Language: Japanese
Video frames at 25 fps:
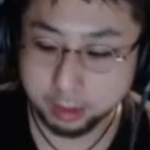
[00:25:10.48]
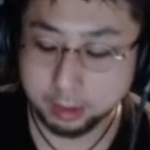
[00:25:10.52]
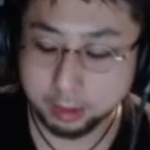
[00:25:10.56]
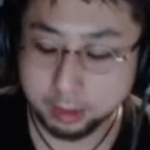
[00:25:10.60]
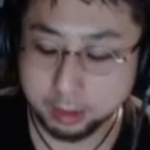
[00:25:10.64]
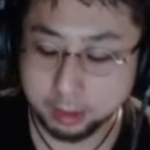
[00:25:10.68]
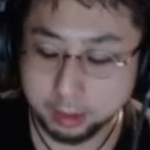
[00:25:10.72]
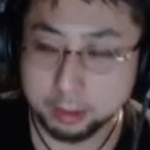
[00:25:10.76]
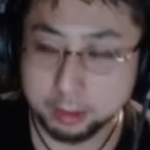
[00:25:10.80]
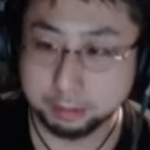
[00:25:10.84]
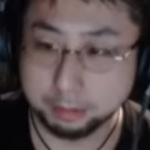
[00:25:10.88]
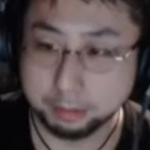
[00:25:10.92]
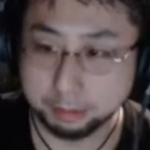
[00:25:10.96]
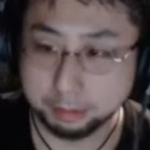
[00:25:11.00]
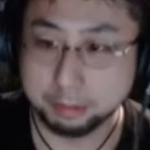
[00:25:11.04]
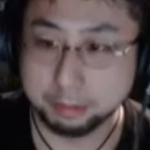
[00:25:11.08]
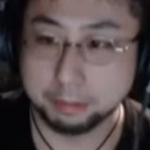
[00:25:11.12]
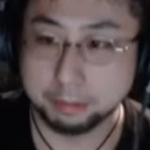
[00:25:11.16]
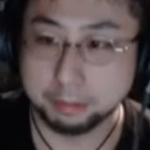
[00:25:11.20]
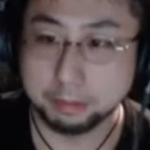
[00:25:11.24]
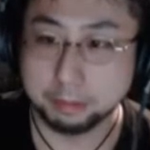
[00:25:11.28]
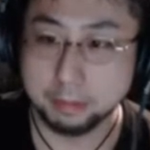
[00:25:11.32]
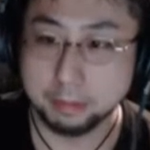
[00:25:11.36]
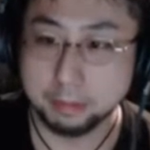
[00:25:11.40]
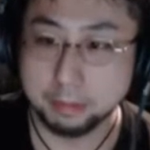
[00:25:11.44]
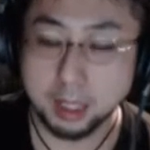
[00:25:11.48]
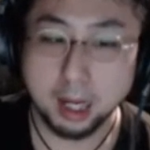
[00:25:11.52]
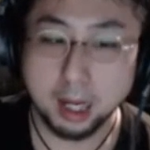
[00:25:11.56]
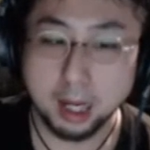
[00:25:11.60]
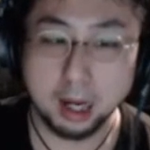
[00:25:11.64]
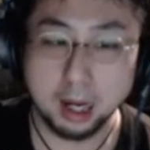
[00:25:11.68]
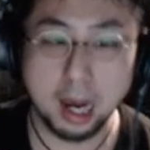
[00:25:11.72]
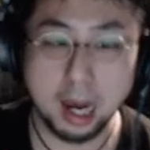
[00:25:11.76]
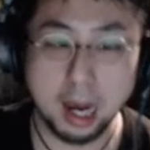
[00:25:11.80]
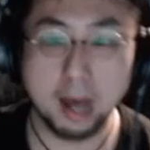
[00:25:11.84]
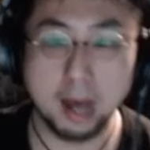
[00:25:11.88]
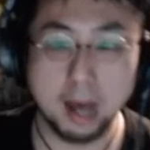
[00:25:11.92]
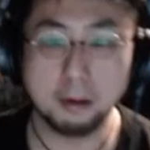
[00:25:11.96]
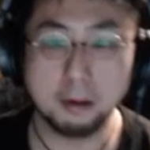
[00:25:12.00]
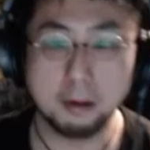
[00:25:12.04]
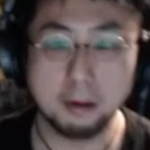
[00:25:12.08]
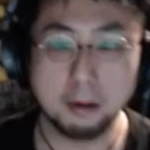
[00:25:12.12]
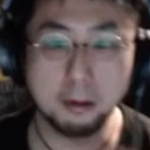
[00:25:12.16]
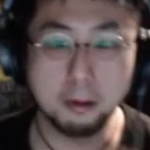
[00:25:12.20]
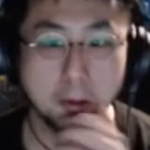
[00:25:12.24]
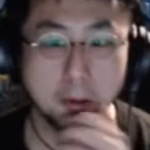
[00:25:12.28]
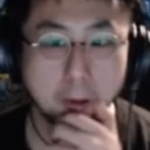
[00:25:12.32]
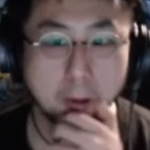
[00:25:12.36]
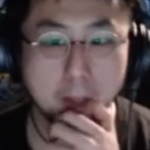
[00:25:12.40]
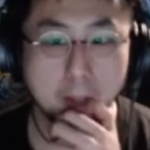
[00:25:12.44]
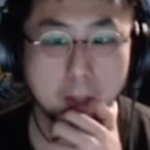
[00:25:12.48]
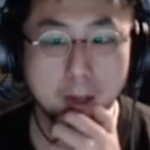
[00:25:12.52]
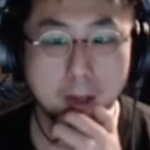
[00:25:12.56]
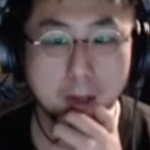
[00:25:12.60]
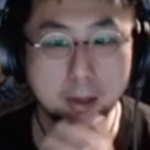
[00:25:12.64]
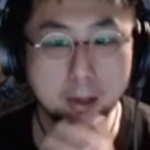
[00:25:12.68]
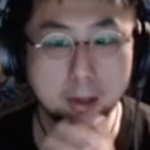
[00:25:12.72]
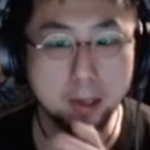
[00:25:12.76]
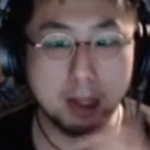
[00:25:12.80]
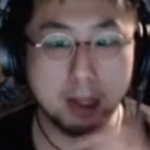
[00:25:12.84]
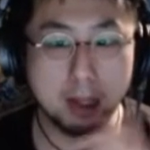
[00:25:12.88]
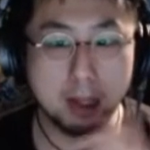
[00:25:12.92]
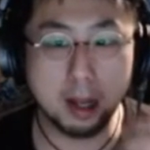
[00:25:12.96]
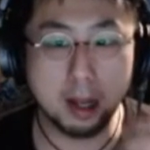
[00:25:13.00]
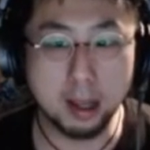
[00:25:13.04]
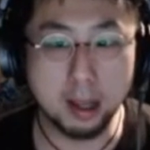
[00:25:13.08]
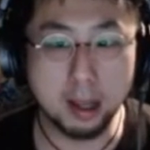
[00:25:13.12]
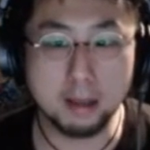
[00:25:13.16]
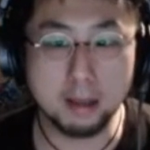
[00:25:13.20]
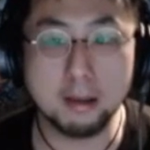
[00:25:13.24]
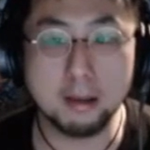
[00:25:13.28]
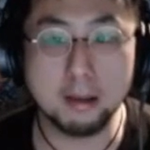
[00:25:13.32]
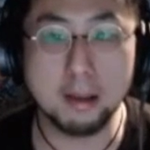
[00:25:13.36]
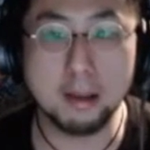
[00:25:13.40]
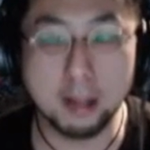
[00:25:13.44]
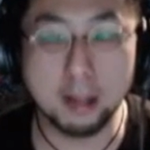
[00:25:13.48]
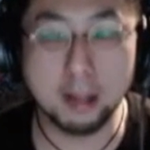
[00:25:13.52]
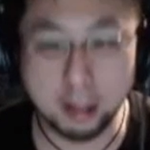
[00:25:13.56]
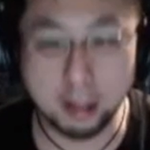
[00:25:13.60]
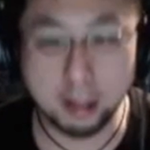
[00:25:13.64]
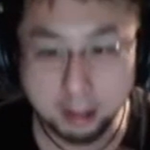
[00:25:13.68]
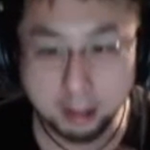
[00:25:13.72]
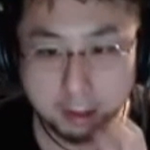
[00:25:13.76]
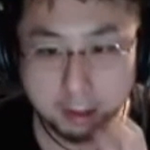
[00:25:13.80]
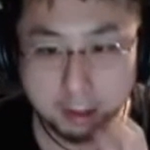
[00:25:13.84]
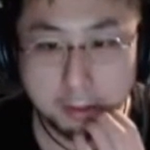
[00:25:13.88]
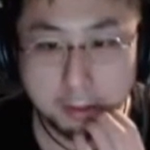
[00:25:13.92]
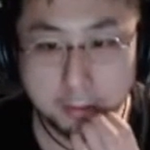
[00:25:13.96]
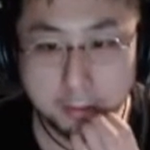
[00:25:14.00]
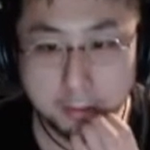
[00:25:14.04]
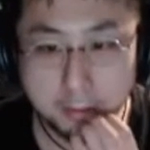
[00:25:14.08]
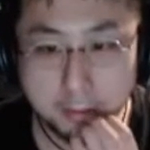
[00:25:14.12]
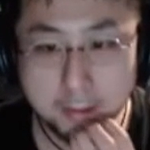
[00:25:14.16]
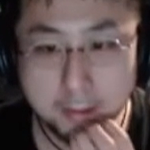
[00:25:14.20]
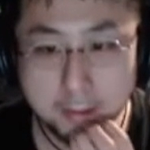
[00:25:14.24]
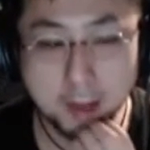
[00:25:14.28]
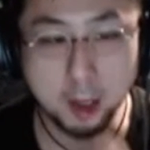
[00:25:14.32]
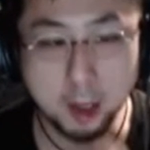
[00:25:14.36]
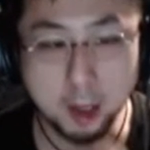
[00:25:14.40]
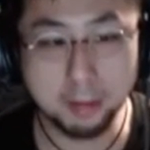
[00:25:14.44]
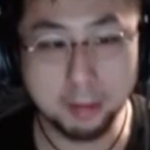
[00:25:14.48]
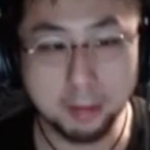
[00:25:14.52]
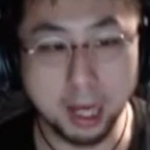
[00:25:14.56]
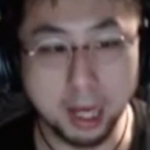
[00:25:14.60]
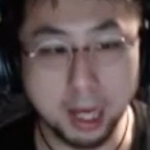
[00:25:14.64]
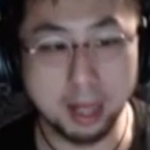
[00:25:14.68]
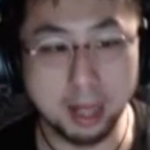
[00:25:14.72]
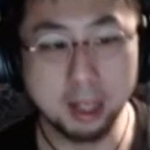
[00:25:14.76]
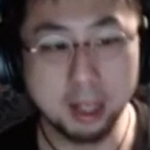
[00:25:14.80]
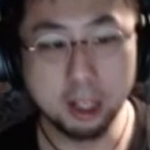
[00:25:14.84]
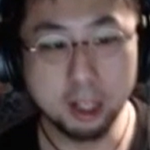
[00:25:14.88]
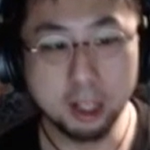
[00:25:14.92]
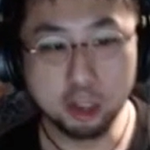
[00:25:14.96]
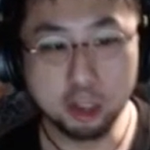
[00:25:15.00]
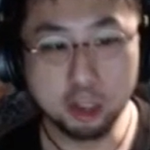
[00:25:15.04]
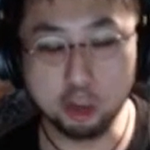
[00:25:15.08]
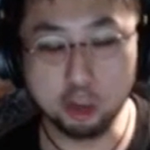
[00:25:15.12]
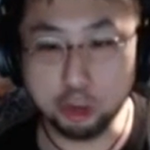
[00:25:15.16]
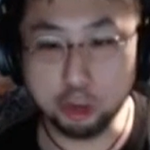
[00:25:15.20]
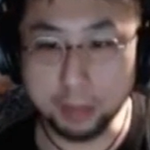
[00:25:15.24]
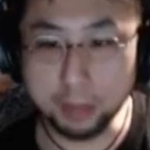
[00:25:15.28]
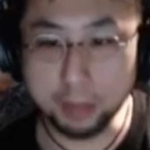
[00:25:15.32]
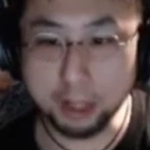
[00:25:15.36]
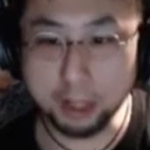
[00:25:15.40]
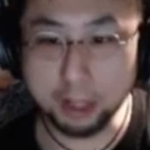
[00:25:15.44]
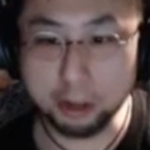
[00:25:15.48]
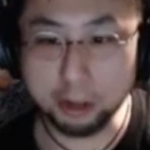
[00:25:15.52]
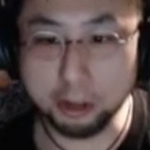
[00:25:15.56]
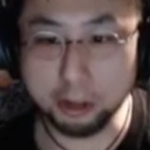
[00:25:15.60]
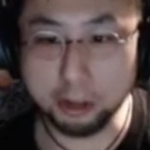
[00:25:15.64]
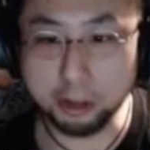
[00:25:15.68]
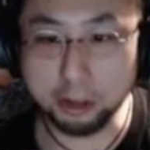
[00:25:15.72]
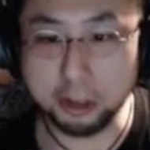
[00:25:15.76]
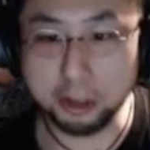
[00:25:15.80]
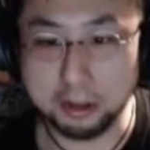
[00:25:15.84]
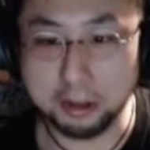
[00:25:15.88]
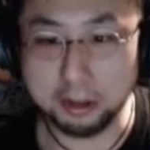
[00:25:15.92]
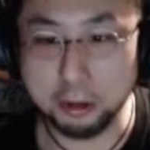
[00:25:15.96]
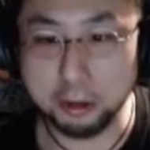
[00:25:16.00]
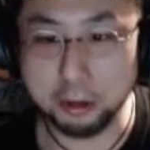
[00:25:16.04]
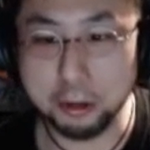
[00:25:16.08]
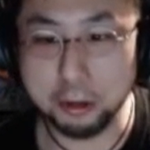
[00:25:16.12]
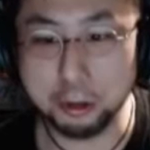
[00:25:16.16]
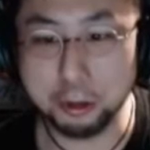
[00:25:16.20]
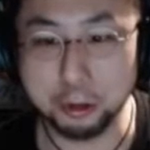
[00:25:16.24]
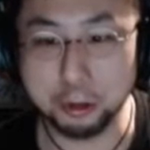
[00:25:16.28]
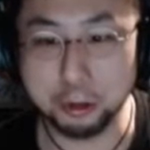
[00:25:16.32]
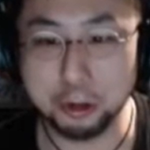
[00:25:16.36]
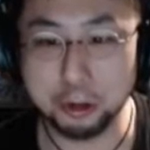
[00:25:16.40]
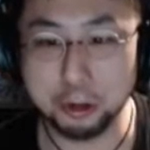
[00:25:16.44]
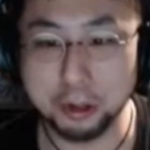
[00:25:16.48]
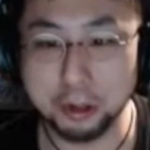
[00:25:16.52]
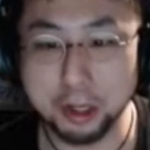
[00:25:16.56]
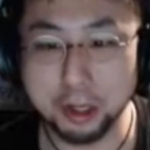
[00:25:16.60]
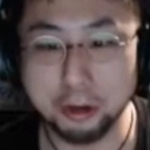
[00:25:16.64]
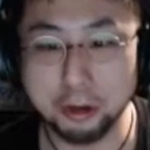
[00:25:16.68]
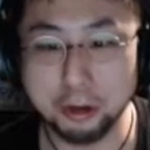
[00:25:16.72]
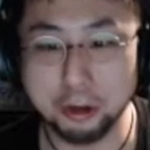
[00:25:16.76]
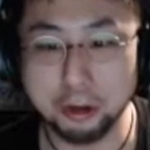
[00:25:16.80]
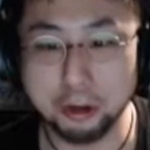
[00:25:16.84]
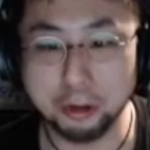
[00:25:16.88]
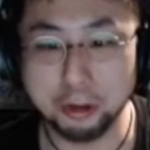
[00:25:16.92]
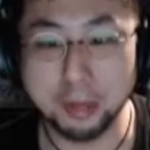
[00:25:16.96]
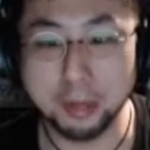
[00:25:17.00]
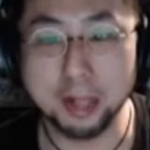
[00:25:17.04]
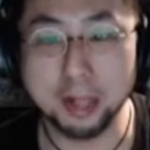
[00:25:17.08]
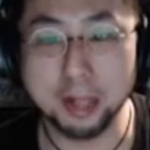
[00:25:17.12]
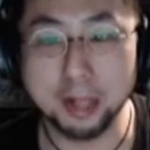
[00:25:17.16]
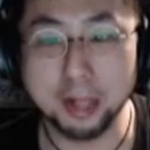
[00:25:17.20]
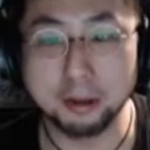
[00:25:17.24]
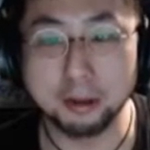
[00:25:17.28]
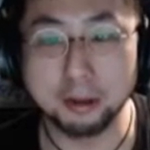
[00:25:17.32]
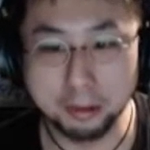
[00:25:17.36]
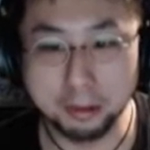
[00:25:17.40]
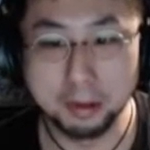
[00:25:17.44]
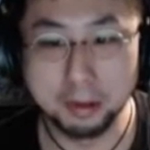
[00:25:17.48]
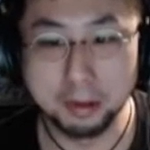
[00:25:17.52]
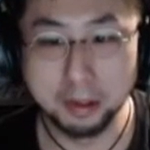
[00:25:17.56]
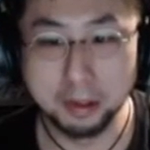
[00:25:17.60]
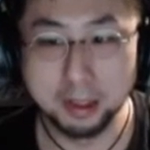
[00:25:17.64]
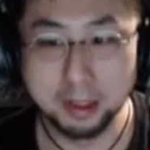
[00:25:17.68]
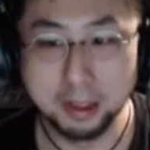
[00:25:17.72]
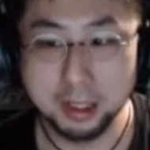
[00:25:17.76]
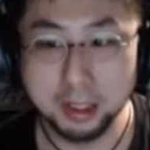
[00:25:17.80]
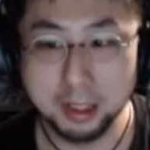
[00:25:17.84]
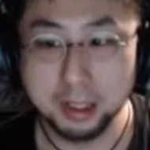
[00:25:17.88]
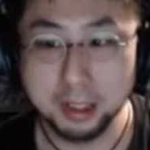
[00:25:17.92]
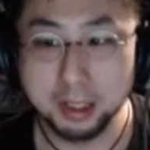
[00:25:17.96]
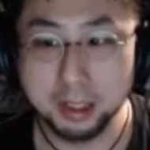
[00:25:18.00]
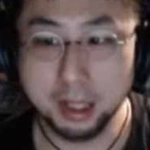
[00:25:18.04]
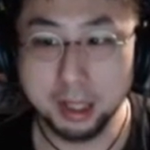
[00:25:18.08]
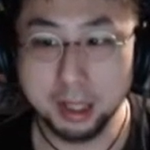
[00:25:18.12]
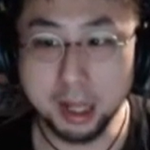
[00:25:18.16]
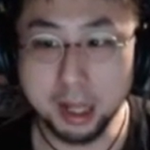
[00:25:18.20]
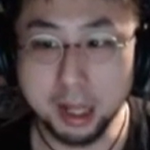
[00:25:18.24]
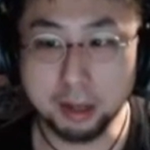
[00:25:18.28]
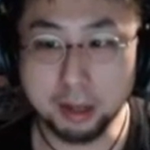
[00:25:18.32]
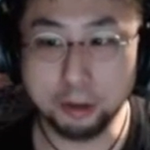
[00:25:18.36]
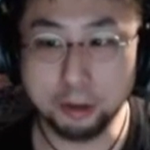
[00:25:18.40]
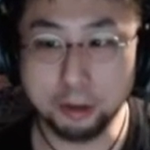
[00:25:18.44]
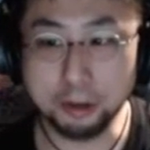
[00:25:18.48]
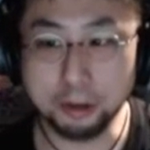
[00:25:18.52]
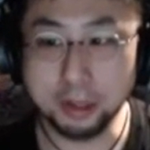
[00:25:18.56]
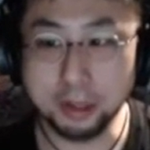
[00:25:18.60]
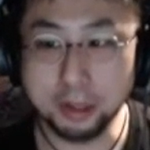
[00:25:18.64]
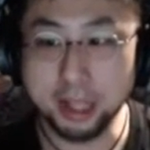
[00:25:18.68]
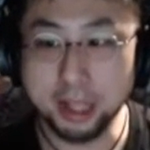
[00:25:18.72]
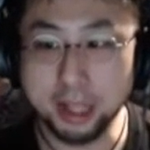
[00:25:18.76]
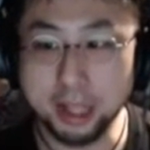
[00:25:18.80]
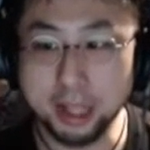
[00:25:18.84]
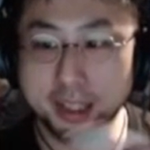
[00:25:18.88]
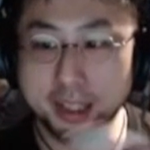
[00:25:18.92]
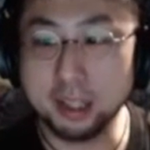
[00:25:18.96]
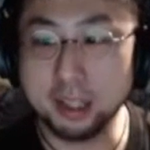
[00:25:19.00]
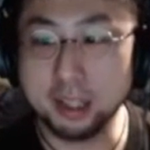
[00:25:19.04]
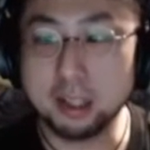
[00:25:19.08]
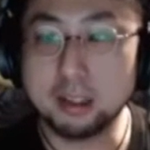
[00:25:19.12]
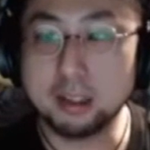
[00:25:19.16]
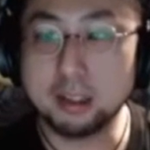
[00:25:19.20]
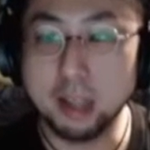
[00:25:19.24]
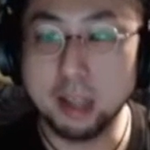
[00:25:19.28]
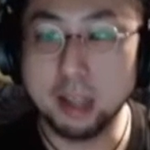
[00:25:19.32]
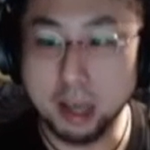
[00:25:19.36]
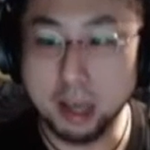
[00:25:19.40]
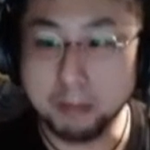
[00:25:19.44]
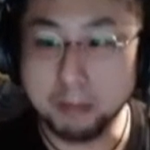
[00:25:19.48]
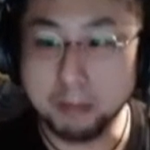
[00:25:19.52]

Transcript: うん。だから、あ、この人これで鬱になりやすいんだっていう。例えば、職場の上司がそういうこと言ってくることもあるのよ。リンゴと梨じゃなくて、